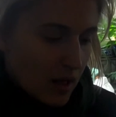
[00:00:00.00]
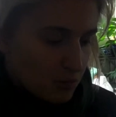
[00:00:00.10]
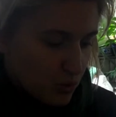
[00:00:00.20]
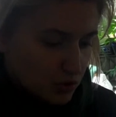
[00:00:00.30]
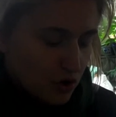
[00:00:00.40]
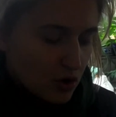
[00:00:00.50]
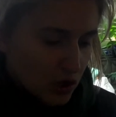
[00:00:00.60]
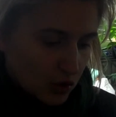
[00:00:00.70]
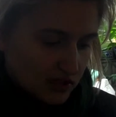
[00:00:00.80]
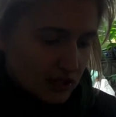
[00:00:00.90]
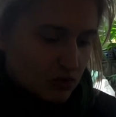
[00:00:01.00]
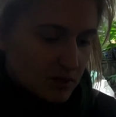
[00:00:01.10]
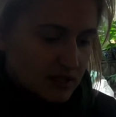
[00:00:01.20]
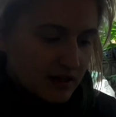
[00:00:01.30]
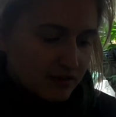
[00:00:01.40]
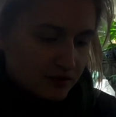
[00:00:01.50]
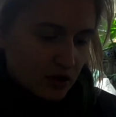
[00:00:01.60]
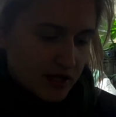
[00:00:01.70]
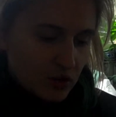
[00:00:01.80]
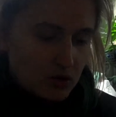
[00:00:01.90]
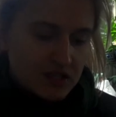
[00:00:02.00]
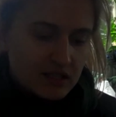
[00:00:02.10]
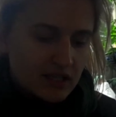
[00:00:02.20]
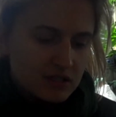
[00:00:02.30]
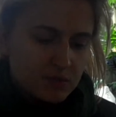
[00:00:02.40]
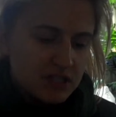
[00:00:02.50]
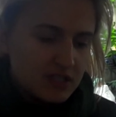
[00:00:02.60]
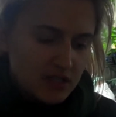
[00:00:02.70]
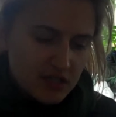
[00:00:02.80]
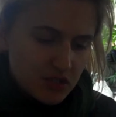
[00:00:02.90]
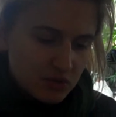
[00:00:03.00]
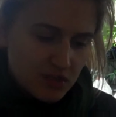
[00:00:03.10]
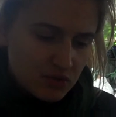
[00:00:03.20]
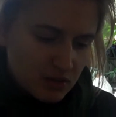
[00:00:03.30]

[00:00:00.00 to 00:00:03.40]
Pourtant, l'entrée du MEDEF dans les conseils d'administration des